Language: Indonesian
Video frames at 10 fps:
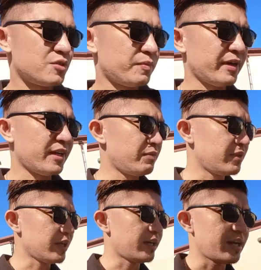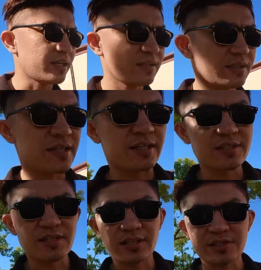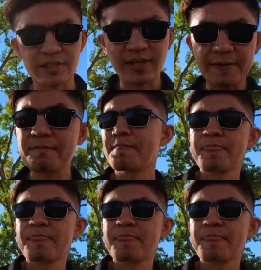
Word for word: supaya lebih enak kita cerita-cerita